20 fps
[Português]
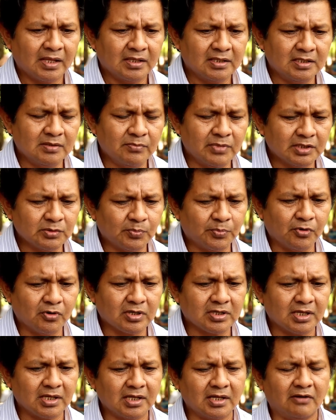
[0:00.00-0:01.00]
E mesmo
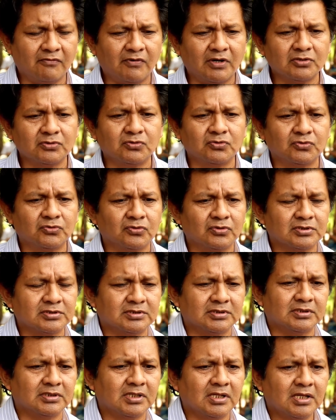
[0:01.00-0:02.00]
porque a Vale do Rio
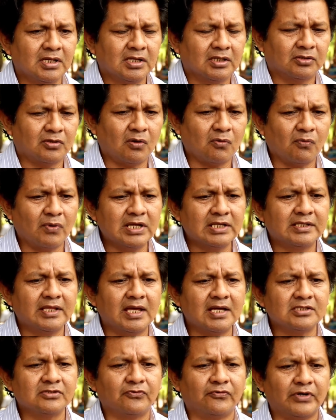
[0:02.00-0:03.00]
Doce está com a
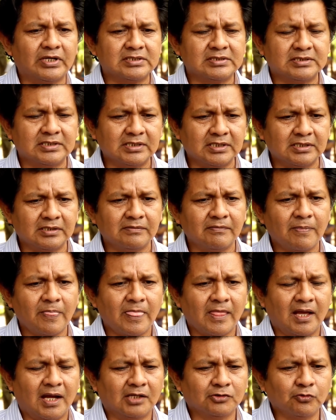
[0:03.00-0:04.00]
ideia de fazer
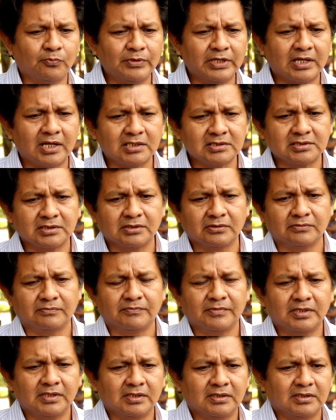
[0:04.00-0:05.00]
a duplicação
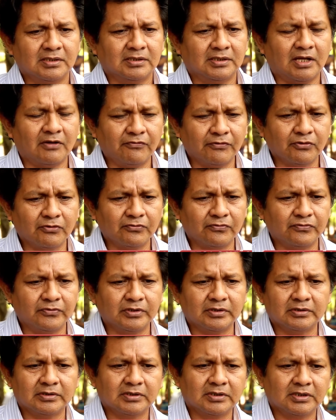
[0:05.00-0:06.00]
da
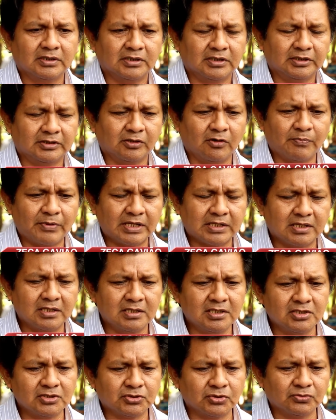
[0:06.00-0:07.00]
ferrovia. Então, para que
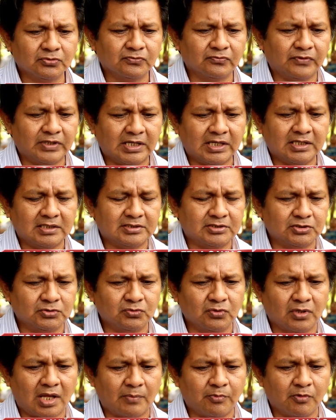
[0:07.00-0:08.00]
isso não vai se
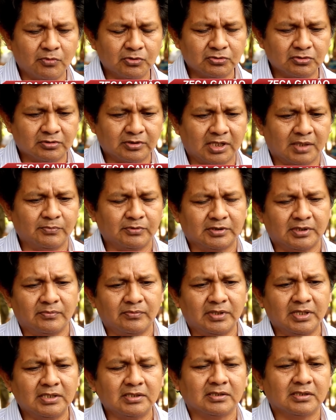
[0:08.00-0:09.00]
durar por muito tempo
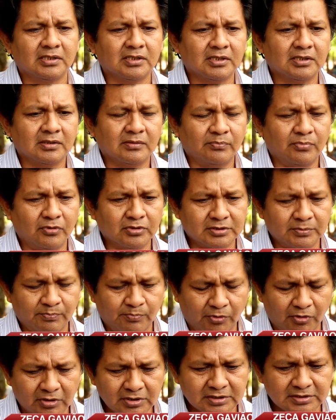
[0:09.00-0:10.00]
também,
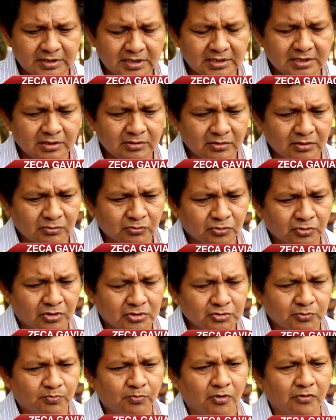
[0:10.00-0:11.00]
pode ser que o
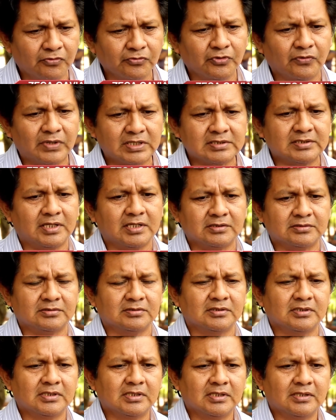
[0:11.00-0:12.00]
nosso povo não aceite
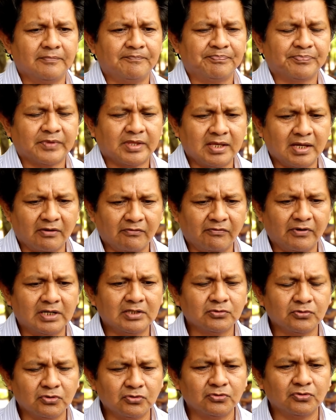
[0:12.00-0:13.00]
que a
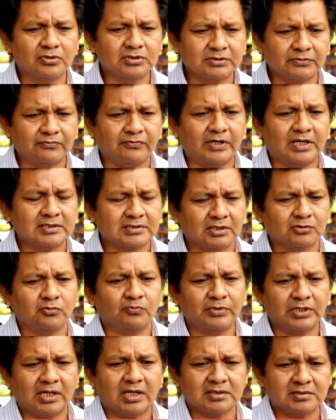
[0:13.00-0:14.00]
Vale do Rio Doce faça a
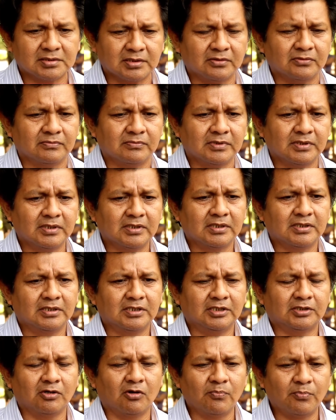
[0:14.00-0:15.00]
duplicação.
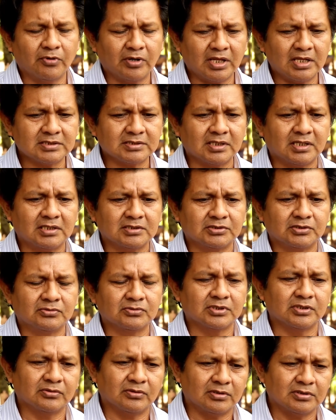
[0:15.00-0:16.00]
Então, por esta razão
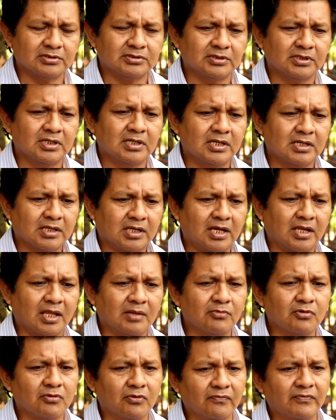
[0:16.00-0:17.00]
que nós
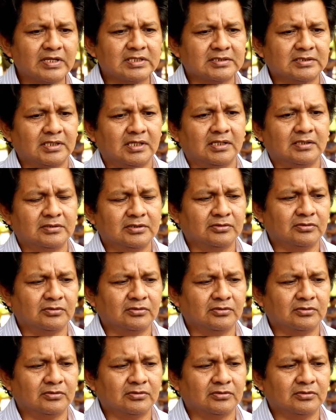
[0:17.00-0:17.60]
queremos conversar e